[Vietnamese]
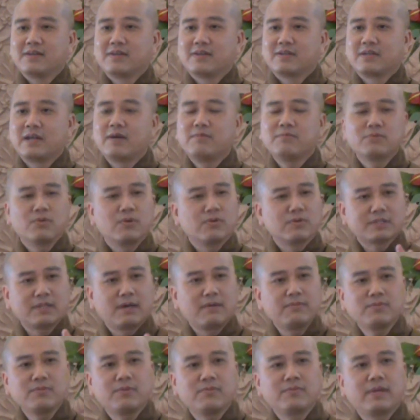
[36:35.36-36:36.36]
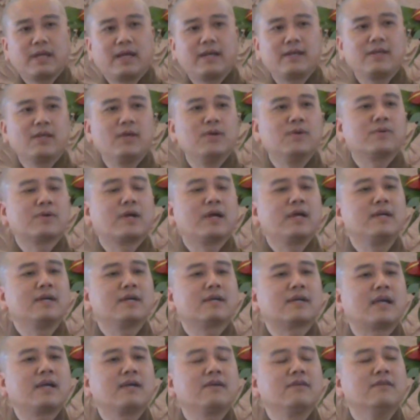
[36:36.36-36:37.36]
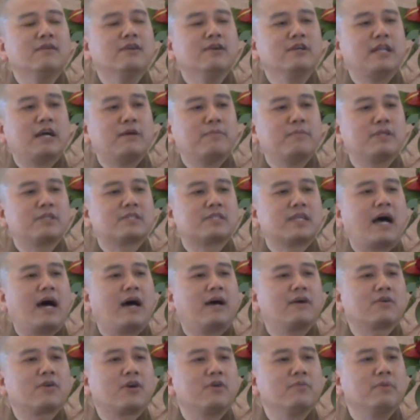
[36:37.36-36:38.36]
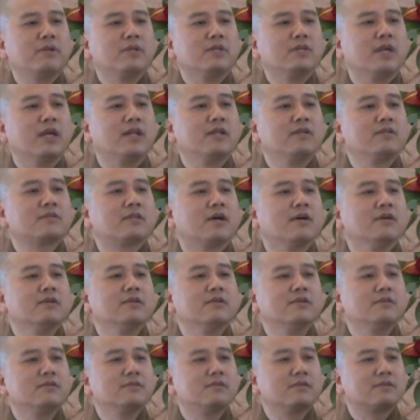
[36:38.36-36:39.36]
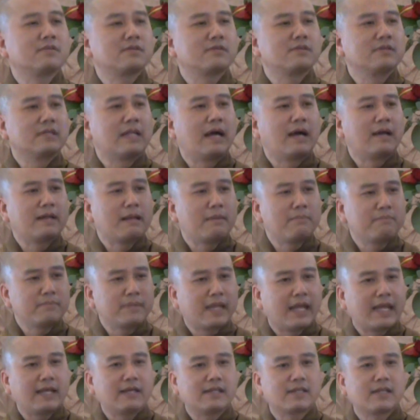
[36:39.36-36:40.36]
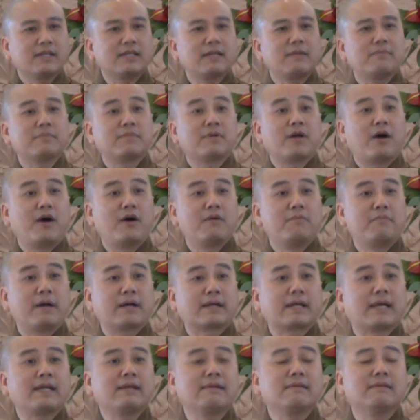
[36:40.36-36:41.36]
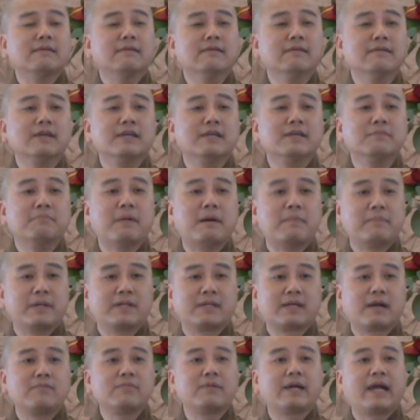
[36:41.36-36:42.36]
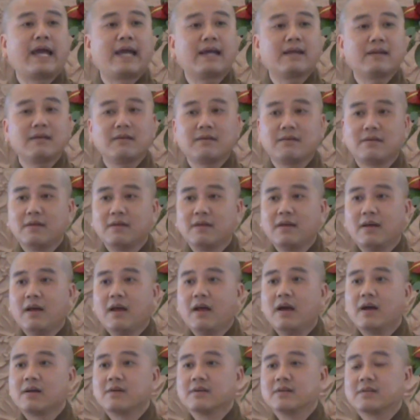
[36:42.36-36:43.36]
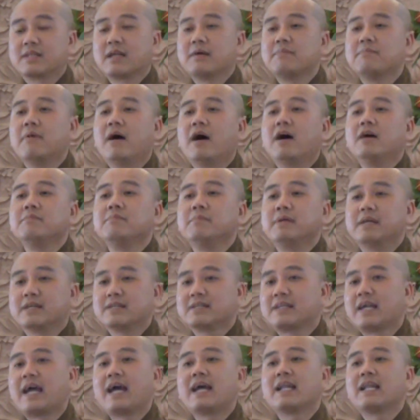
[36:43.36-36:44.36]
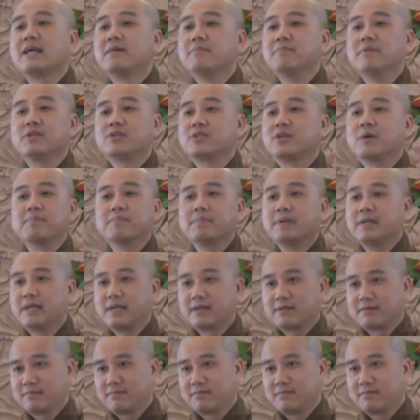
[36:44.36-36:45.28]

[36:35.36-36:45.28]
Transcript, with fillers: trong cuộc sống cũng vậy nhiều khi cái người nào mình sợ coi mình nhịn từ năm này tới năm nọ mà cái người mà mình không ngán đó người ta mở miệng ra là mình chụp liền